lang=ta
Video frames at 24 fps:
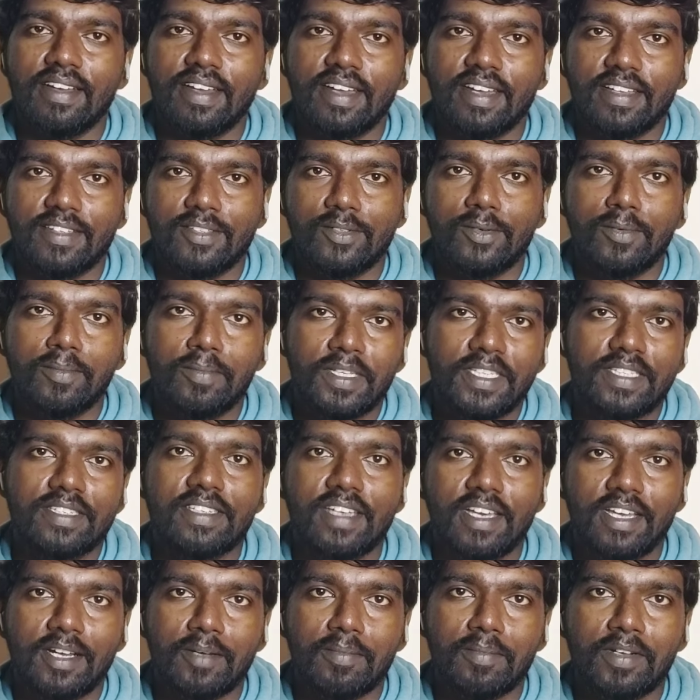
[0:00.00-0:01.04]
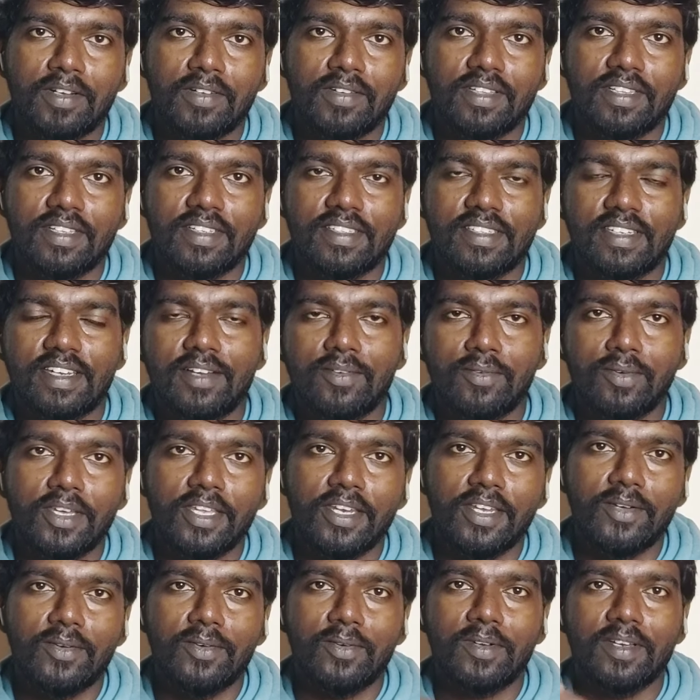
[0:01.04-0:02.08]
எனக்கு சூப்பர் ஸ்டார் அப்படின்னு வந்துச்சுன்னா
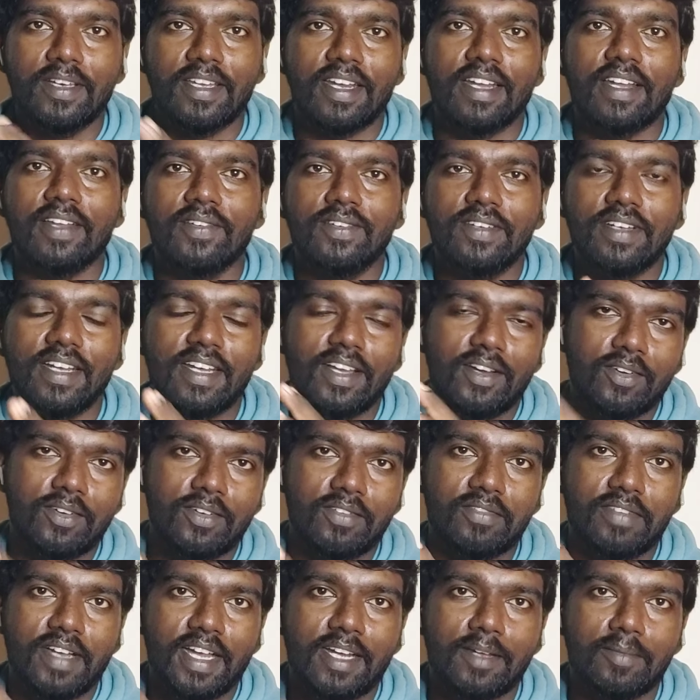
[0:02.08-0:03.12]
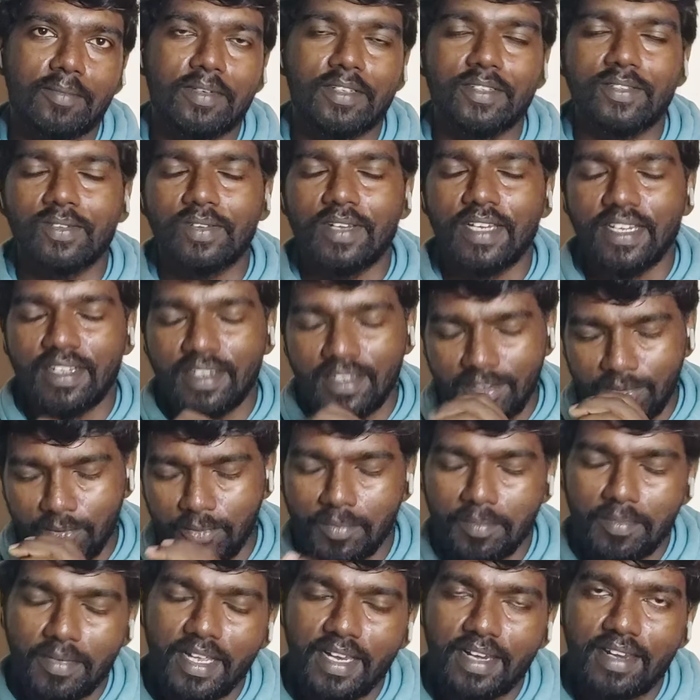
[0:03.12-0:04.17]
உயிரையும் கொடுக்குற அளவுக்கு நான் ஒரு ஃபேன் அப்படின்னு சொல்லிட்டு
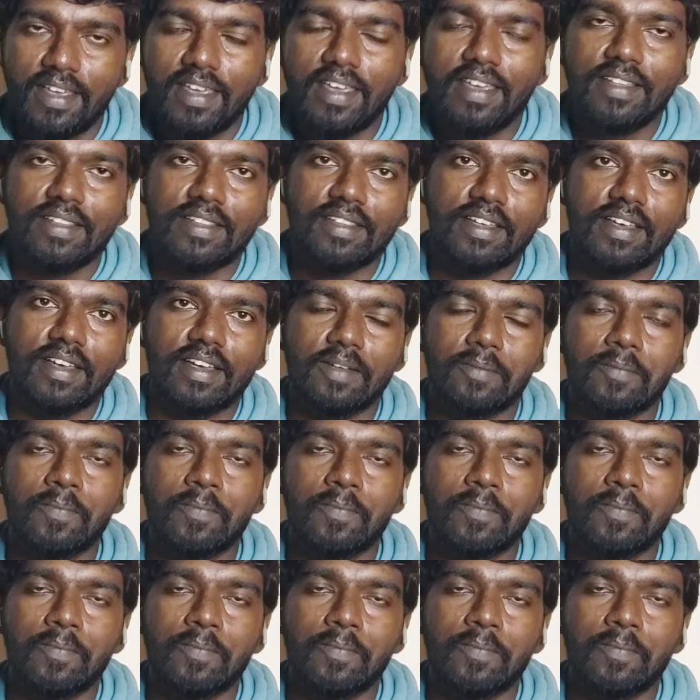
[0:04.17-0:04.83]
உண்மையிலேயே இந்த